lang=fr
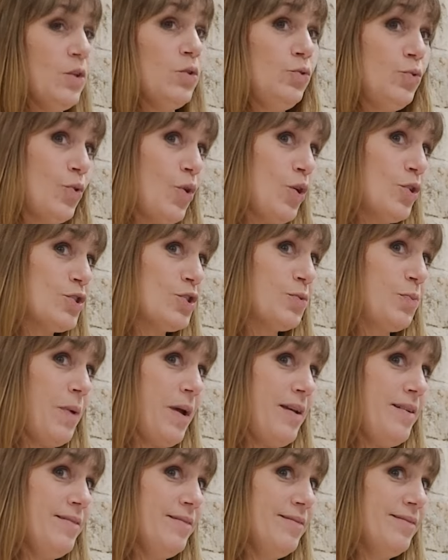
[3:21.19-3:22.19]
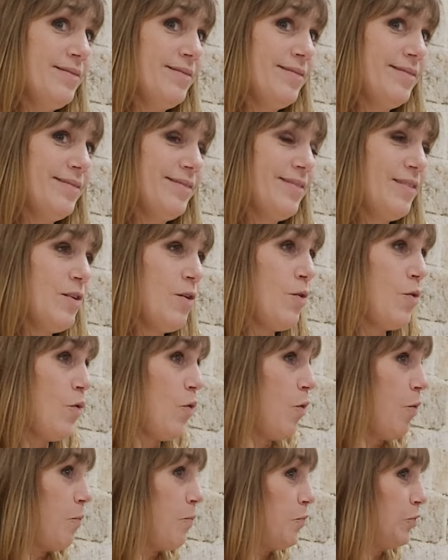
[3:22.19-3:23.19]
Donc en soin,
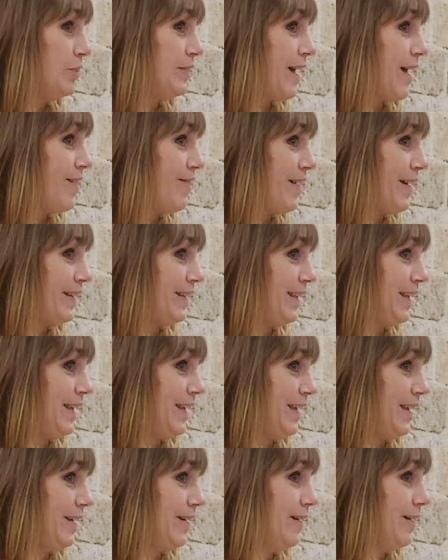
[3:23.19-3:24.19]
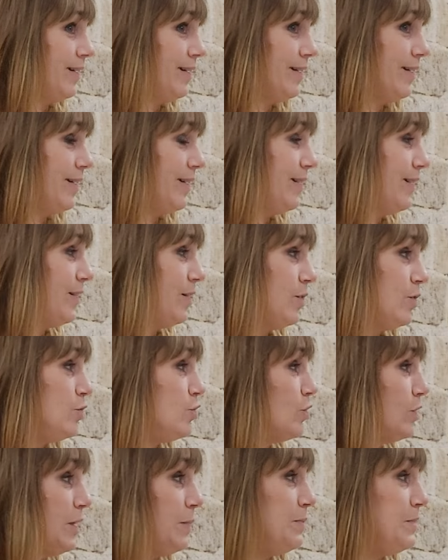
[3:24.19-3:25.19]
on peut travailler
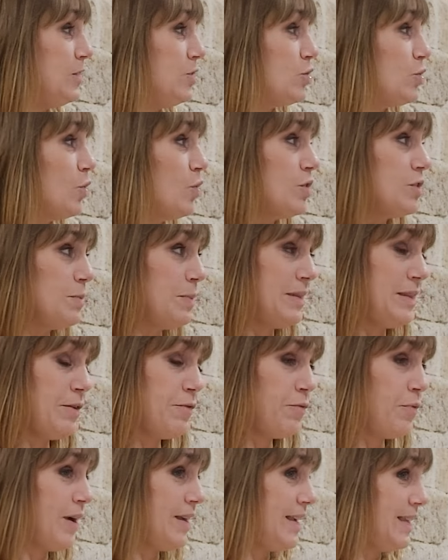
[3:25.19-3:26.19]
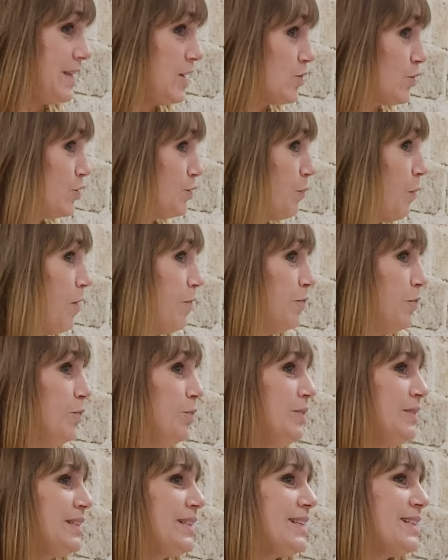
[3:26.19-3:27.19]
sur des petites choses, mais des fois, il y a des choses
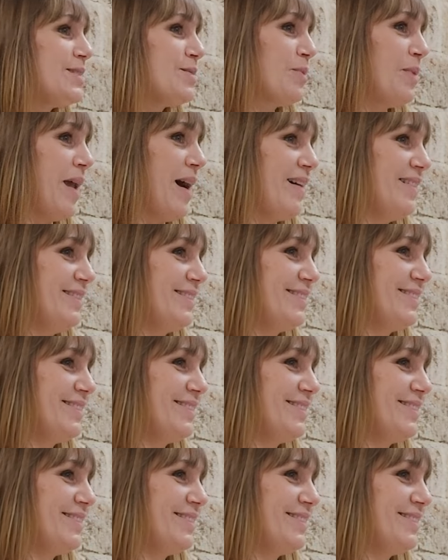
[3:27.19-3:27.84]
profondes qui sont là.